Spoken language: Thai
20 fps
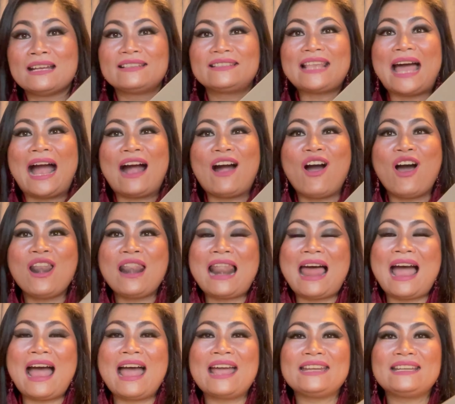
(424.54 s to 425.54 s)
สั่งออน
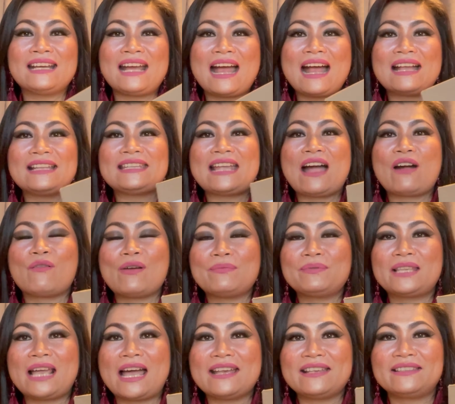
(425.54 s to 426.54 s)
ไลน์นะคะจากเว็
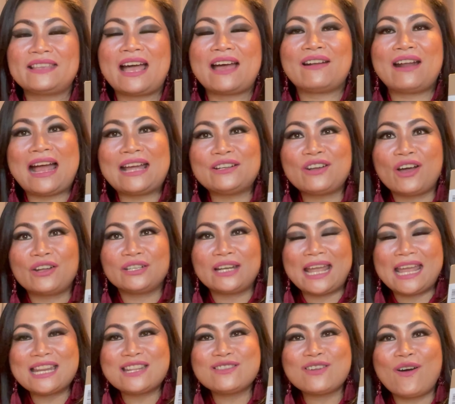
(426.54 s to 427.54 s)
บไซต์ สารา ดอท
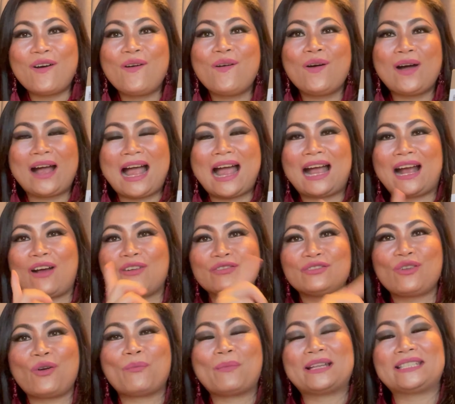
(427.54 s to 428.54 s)
เอ็น โอ ค่ะเขา
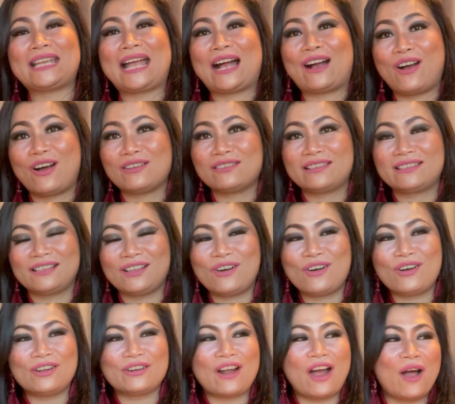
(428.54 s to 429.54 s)
ส่งมาจากออสโล
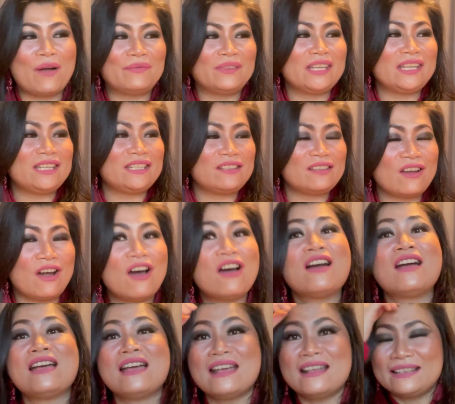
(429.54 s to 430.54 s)
รอบนี้เนาะ
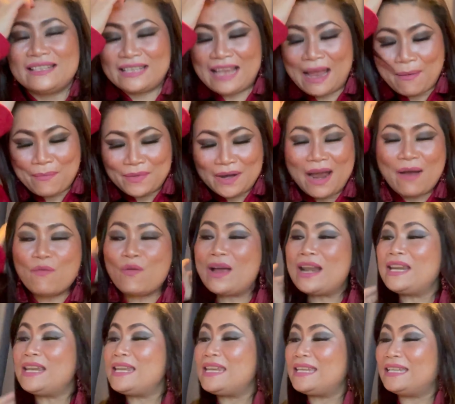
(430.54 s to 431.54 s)
สำหรับวั
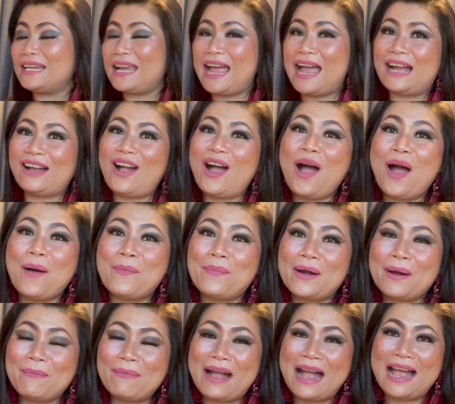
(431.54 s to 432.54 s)
นนี้นะคะก็
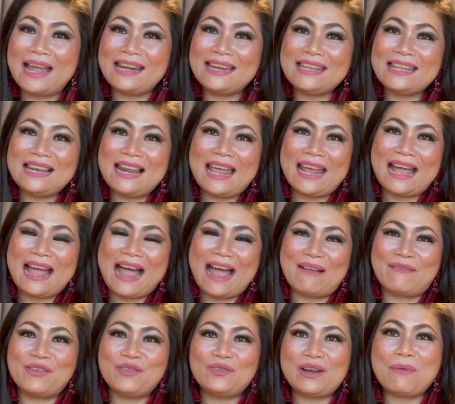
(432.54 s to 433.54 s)
ประมาณนี้แหละค่ะ
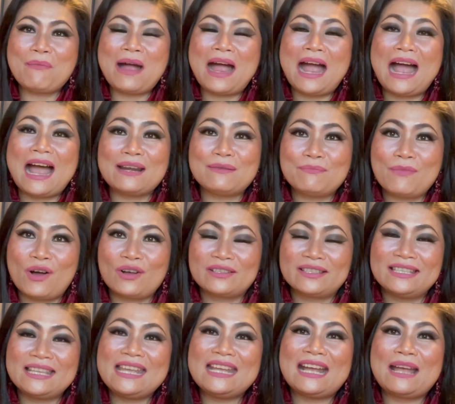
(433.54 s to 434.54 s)
มนุษย์เอามาอันบ็อก
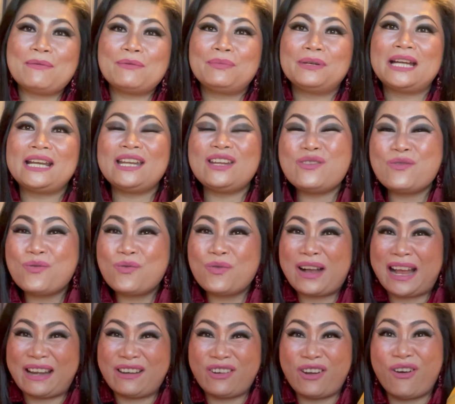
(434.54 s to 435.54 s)
ซิ่งให้เพื่อนๆได้ดู
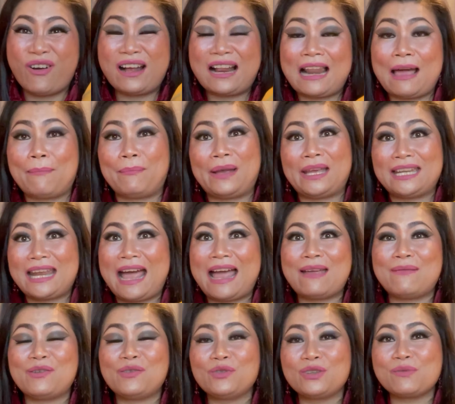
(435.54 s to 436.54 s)
กันเนาะกลับไปไท
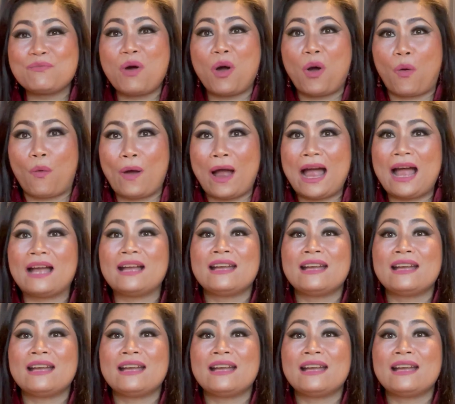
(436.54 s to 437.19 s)
ยมนุษย์จะบอกว่า